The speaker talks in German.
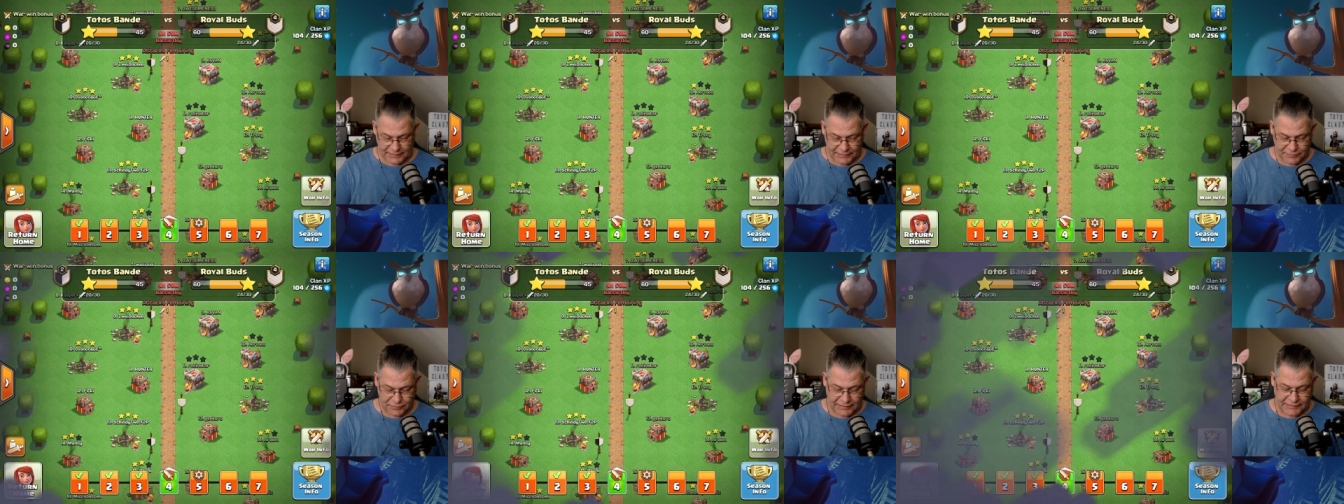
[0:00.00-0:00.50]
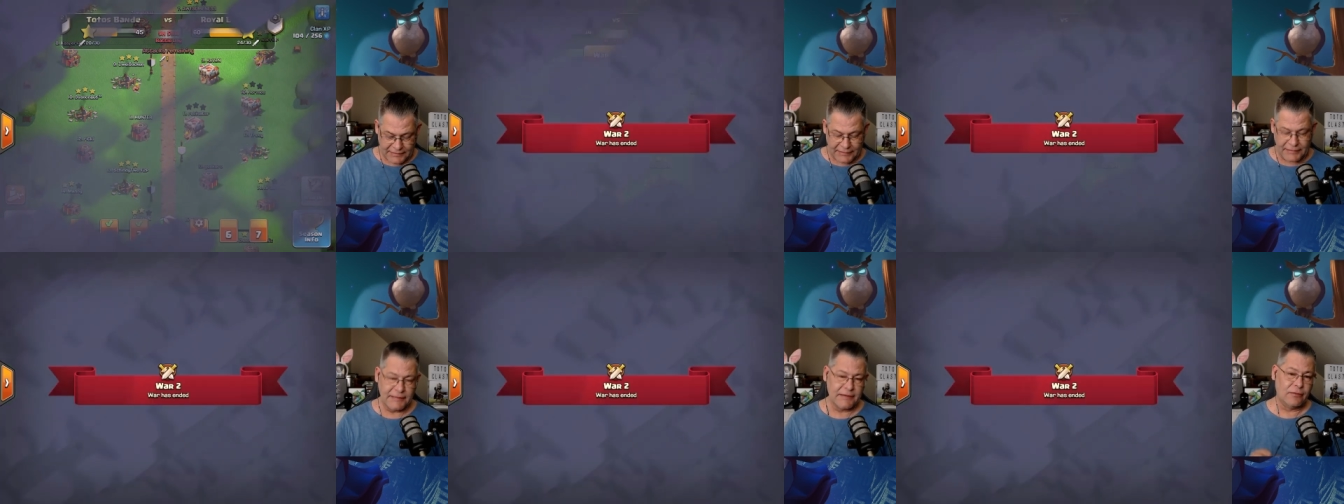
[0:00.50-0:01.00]
Also
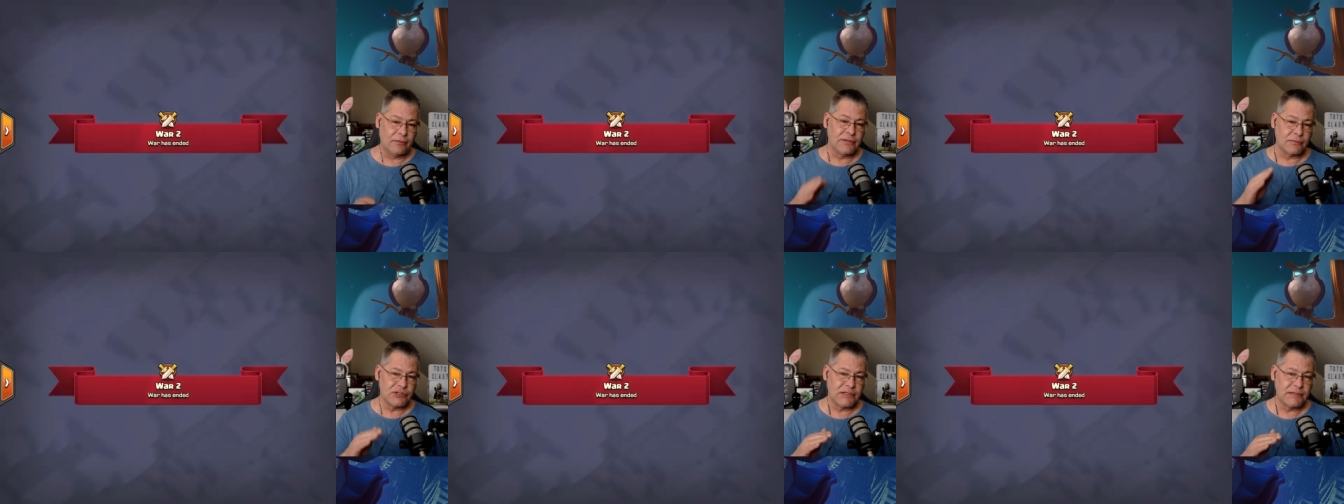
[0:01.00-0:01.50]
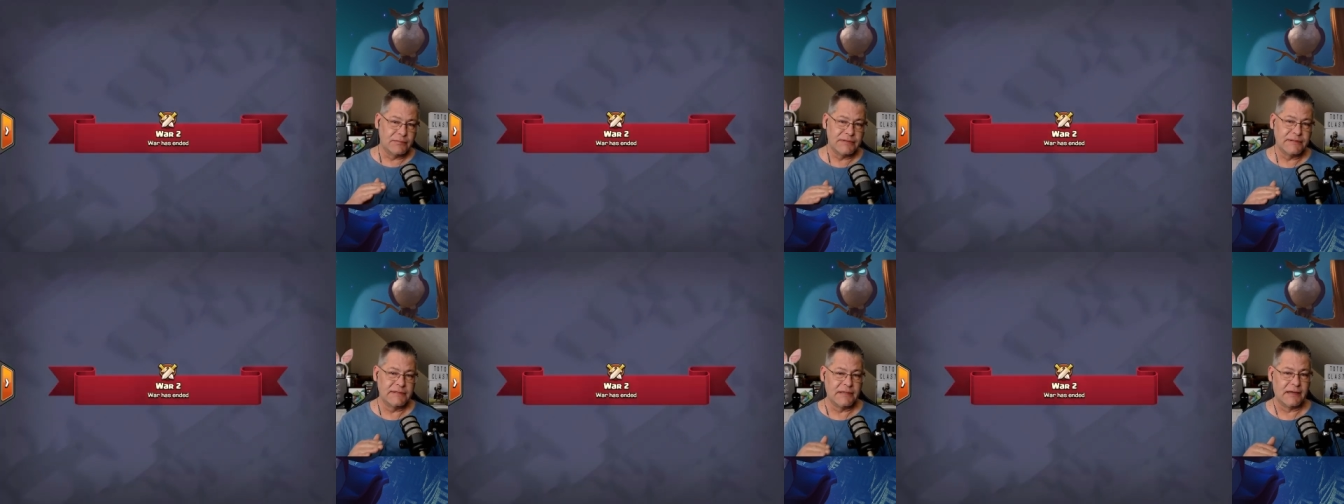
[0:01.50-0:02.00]
letztendlich, unterm Strich muss
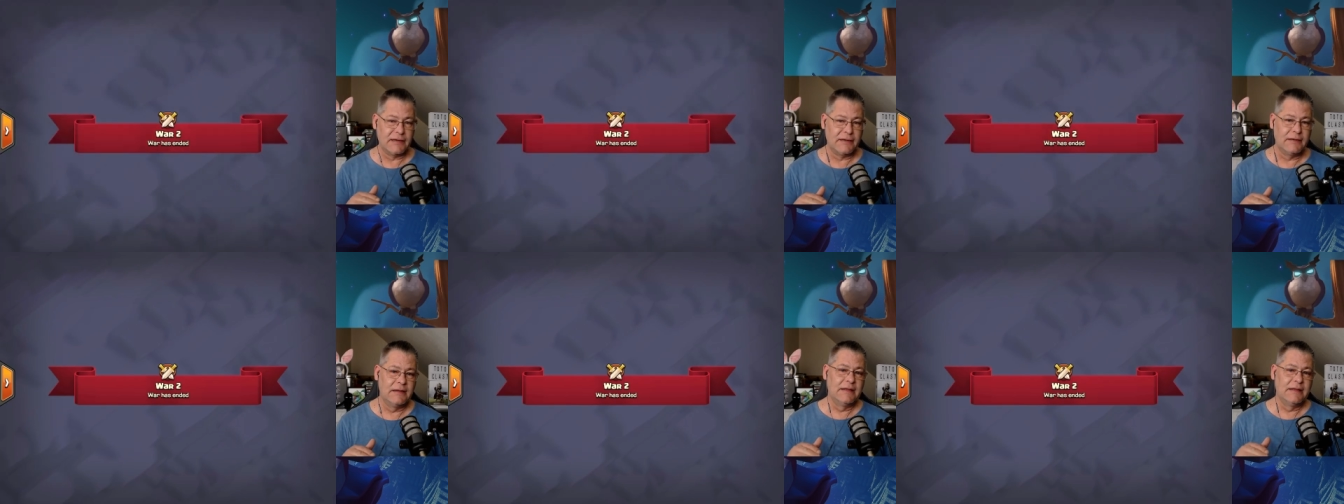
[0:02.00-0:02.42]
ich sagen,